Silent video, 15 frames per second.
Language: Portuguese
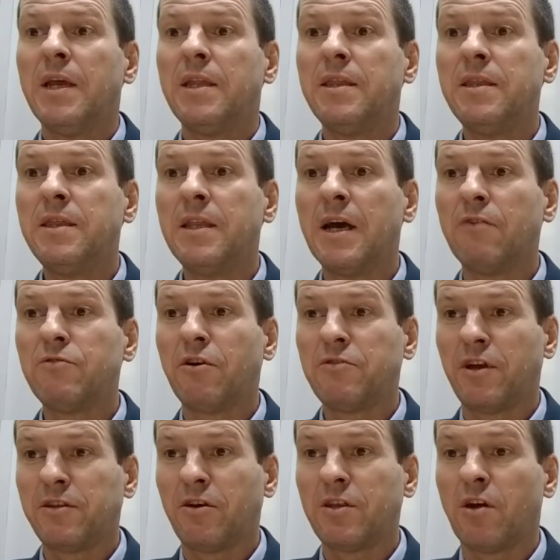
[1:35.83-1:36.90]
Não, não,
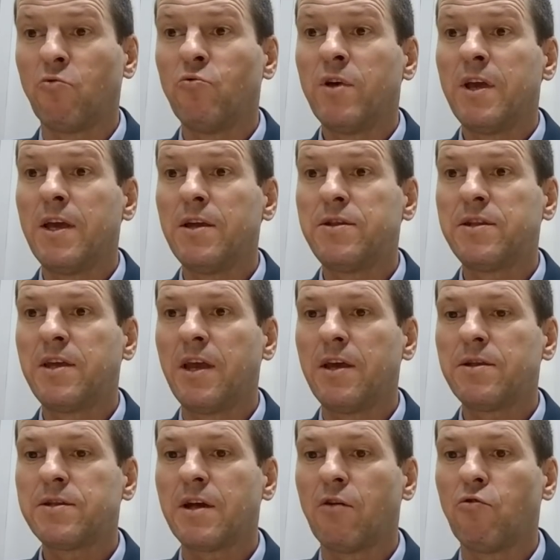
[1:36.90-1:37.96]
não, não, não.
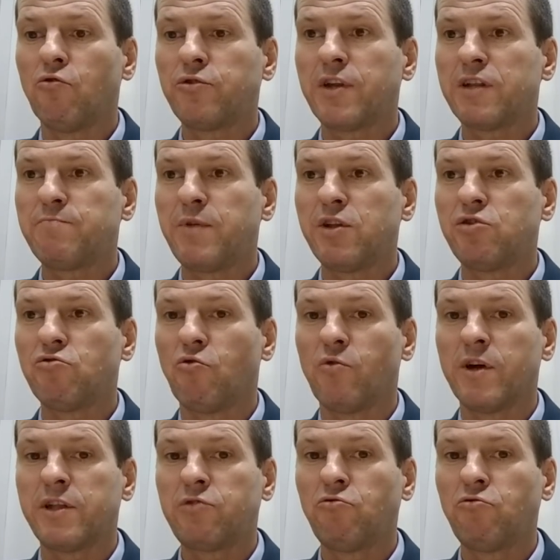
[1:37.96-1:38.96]
Esqueça outras pessoas.